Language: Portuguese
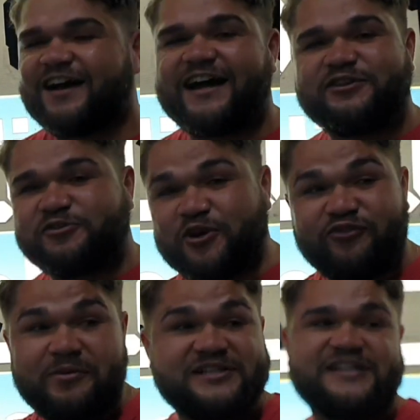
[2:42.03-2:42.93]
Aí tudo eu
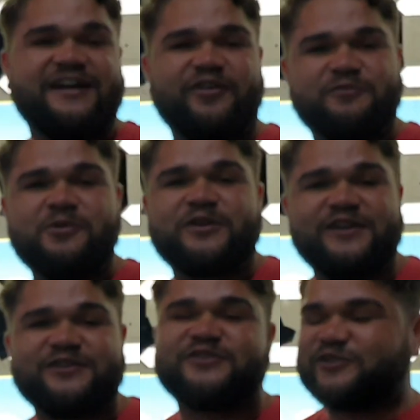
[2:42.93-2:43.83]
vou mexendo, aos eu
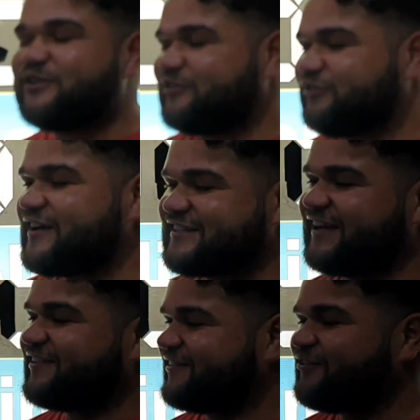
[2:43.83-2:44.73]
vou
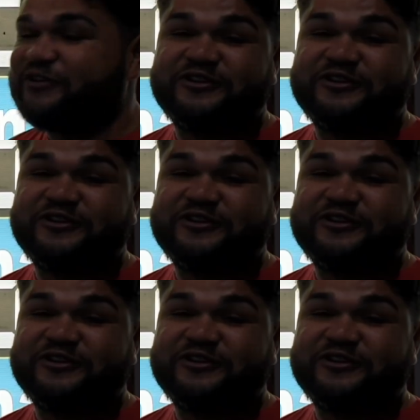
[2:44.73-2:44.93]
fazendo.